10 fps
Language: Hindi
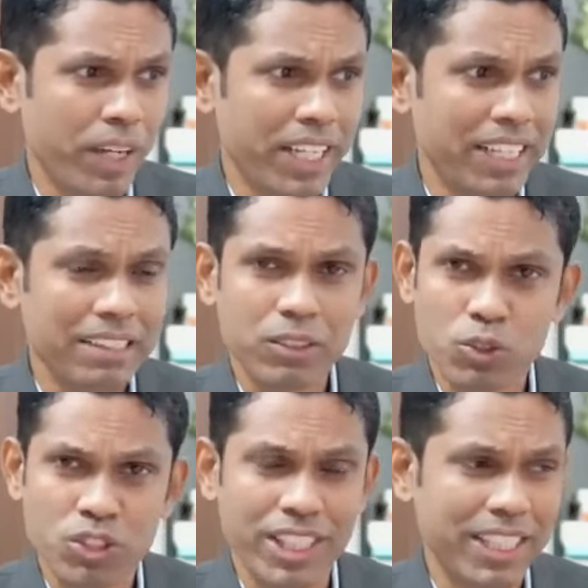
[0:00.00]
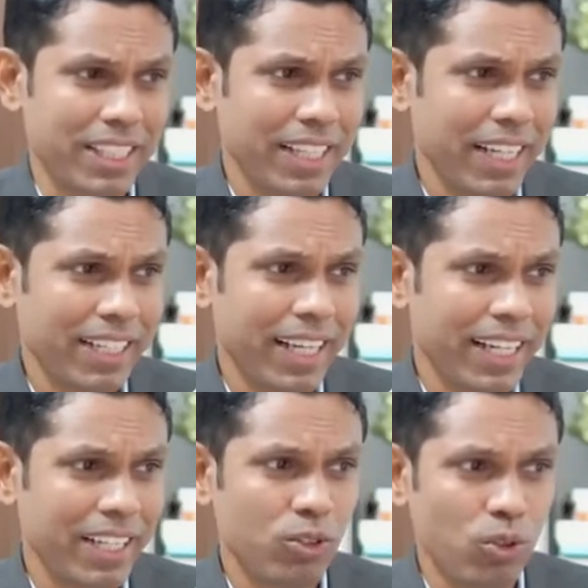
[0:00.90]
वेटिंग कुछ नहीं करना है
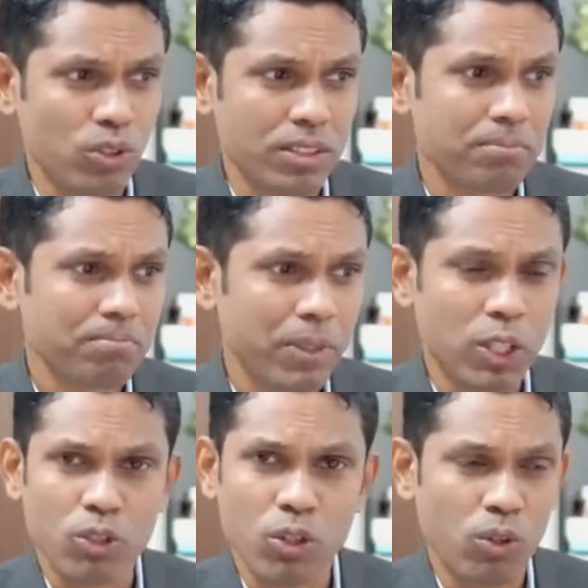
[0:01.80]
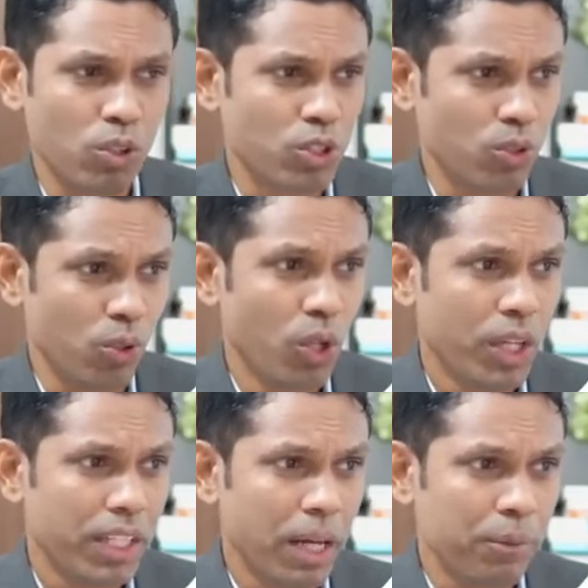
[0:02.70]
डायरेक्टली कोर्स इनरोल और शुरू
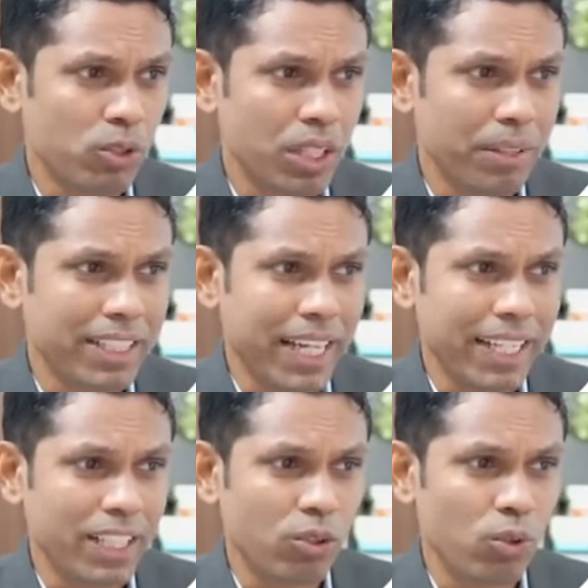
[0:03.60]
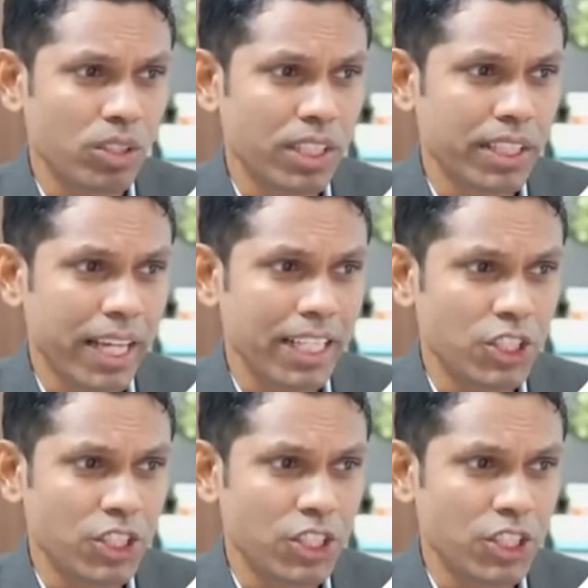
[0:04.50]
यहाँ पे उसके बाद टैली का कोर्स है टैली